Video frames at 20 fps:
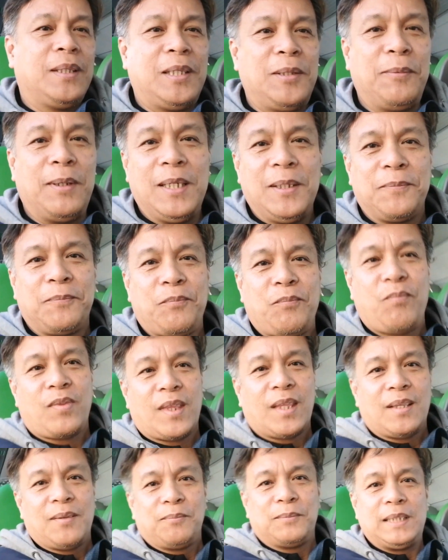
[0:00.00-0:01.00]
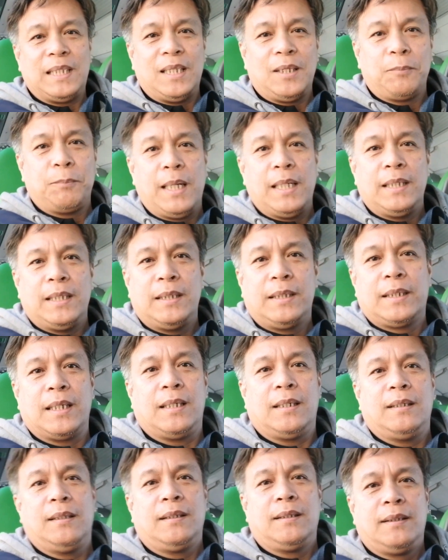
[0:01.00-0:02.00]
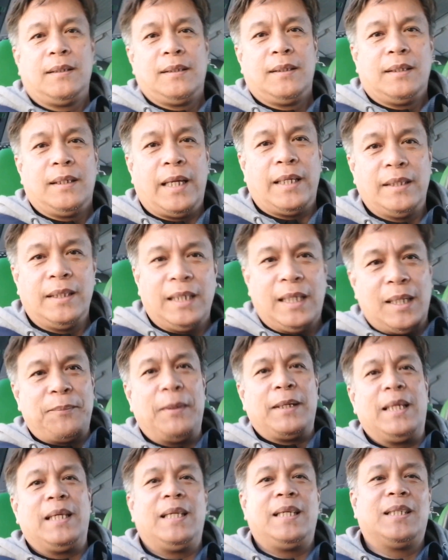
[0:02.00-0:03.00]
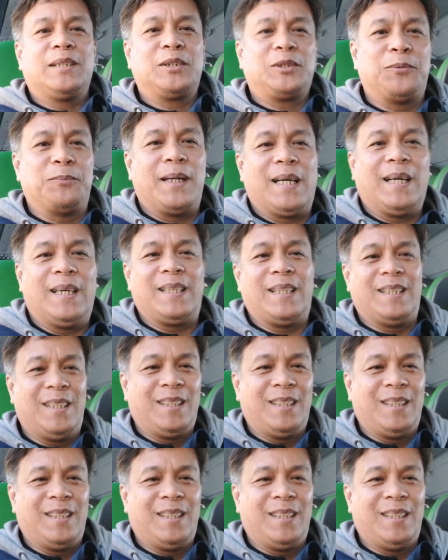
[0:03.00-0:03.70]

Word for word: Diba? Basta nagbayad ka, hindi ka mahiyang sumakay.